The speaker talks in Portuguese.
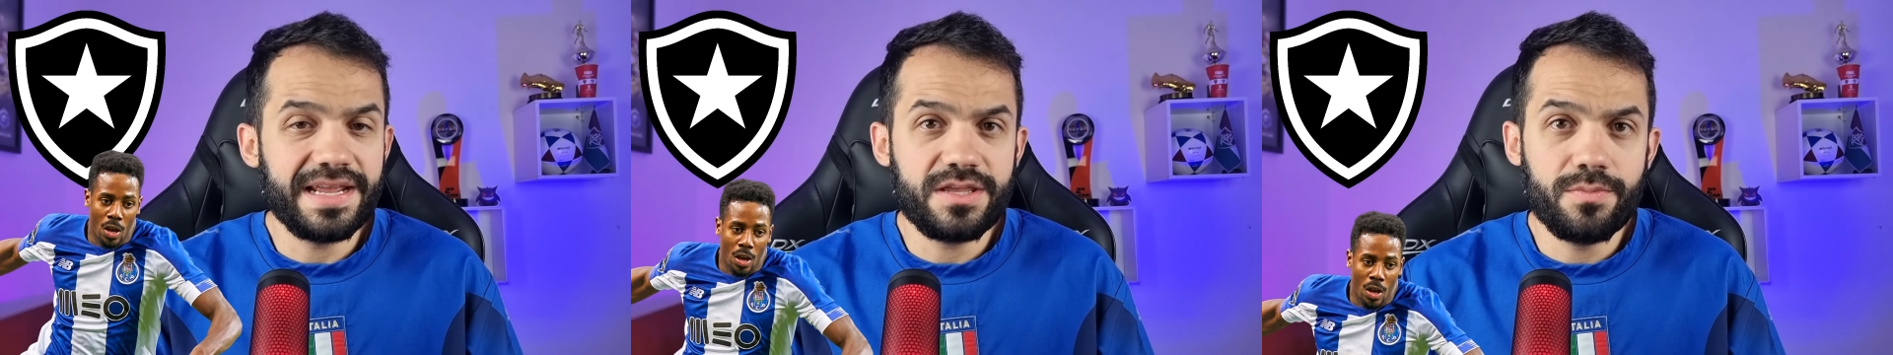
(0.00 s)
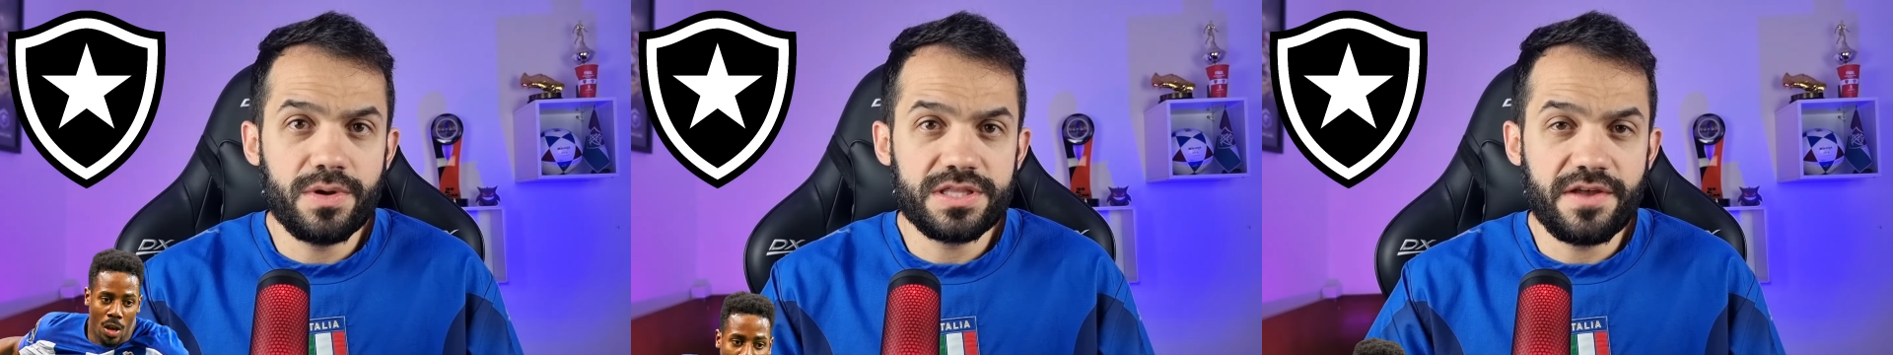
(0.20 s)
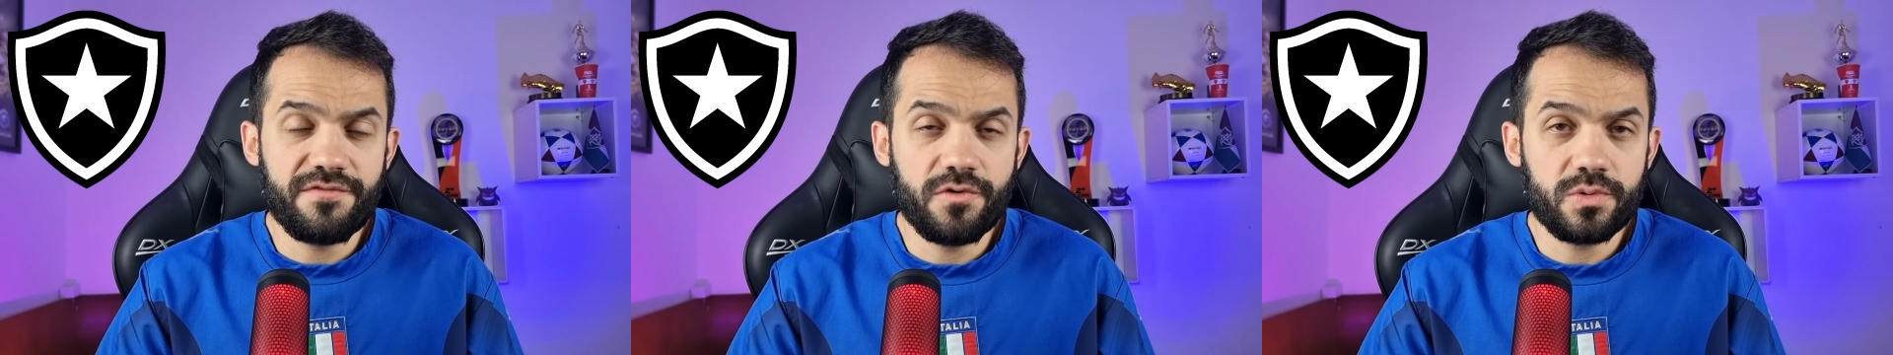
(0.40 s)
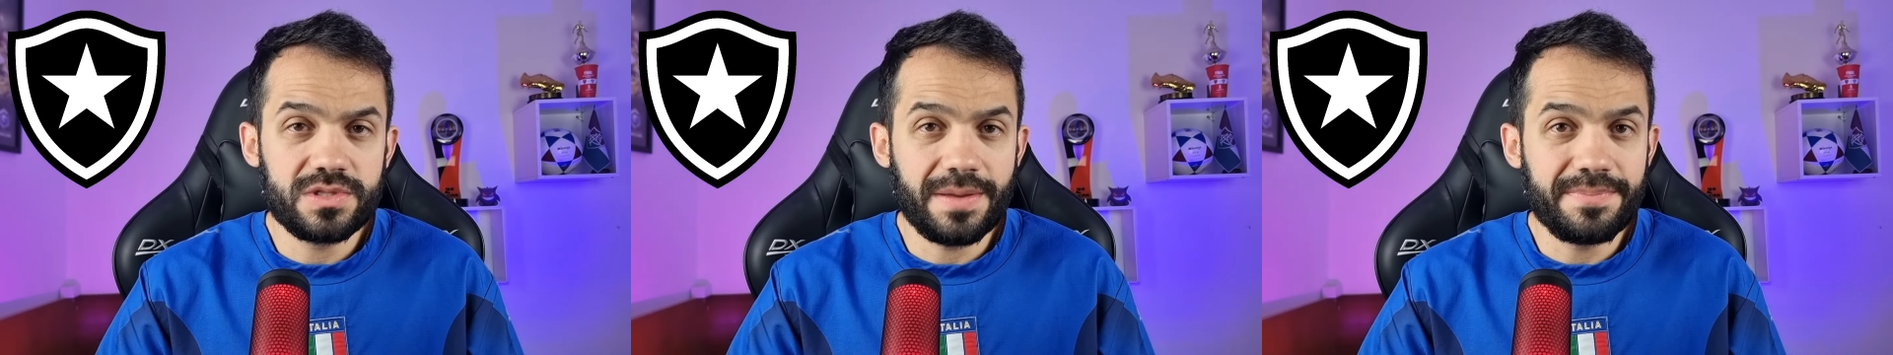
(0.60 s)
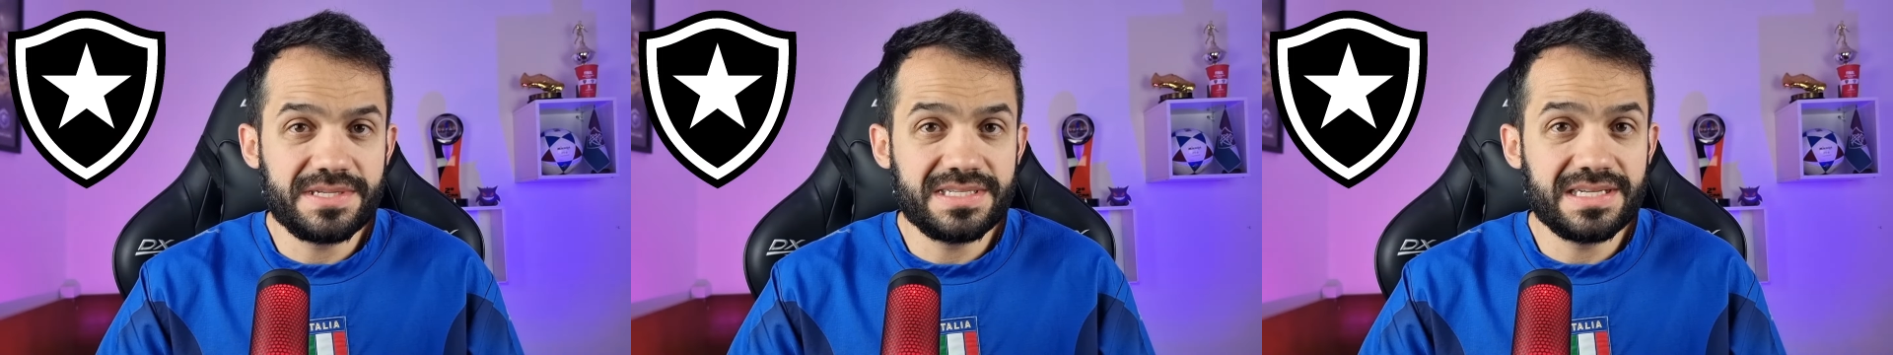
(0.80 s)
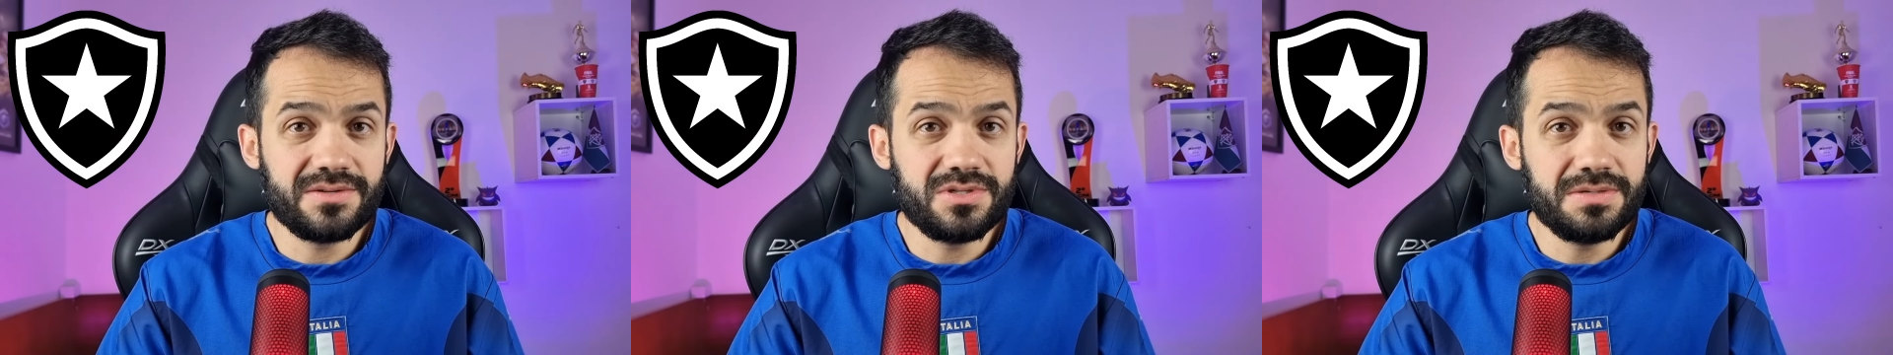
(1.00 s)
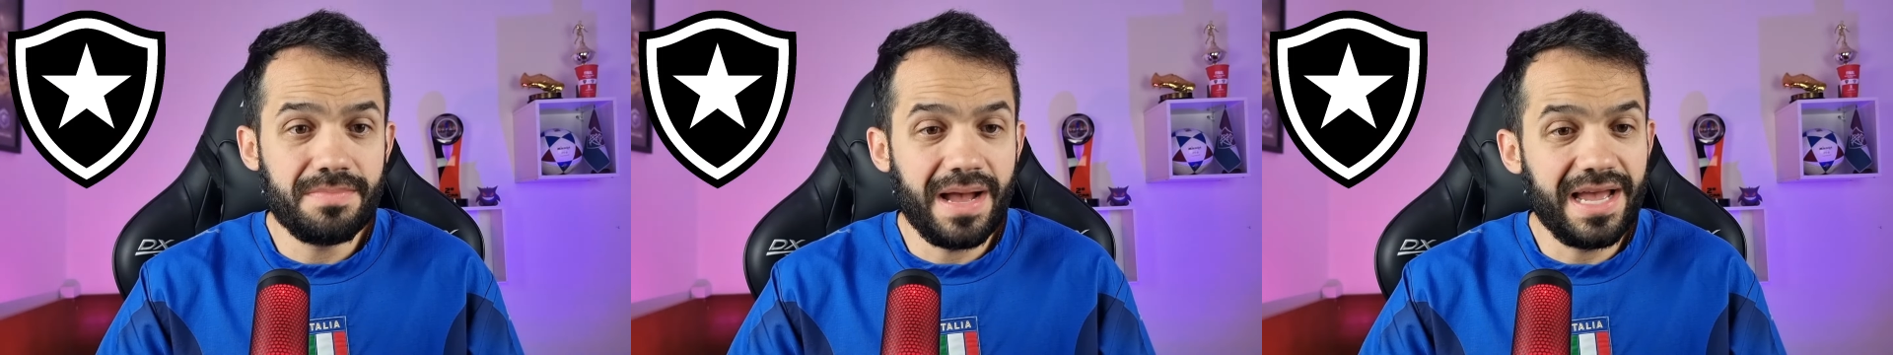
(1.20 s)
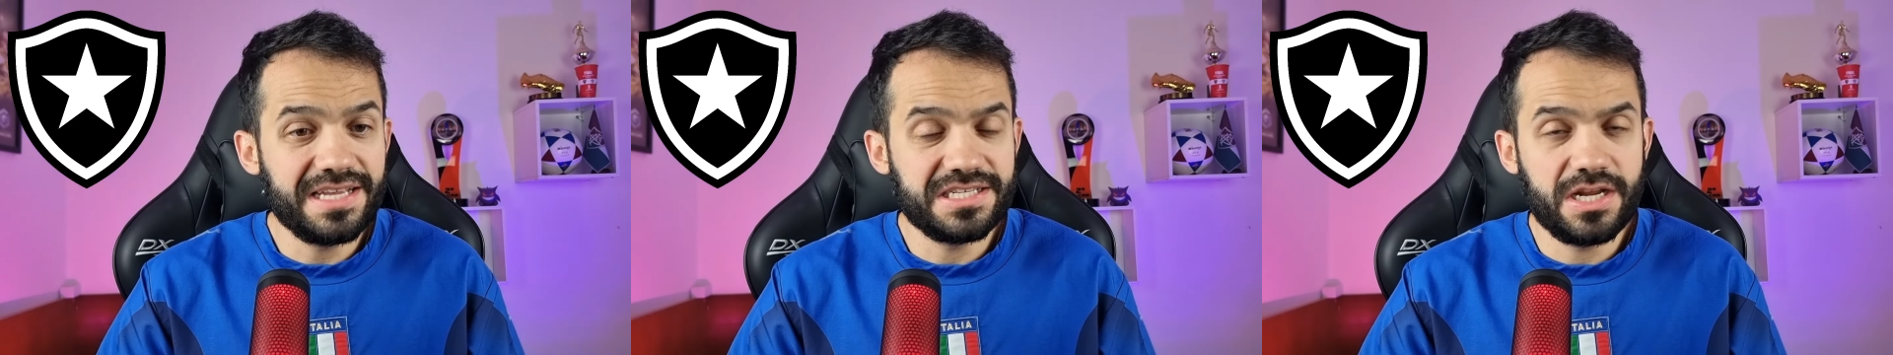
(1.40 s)
que o Botafogo está precisando
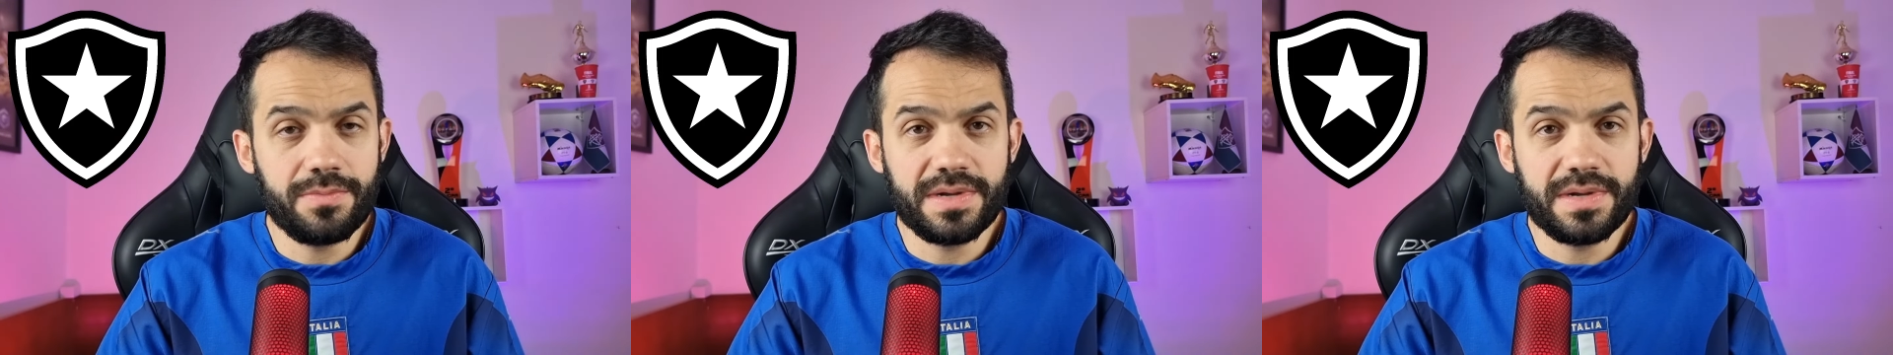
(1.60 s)
demais, né?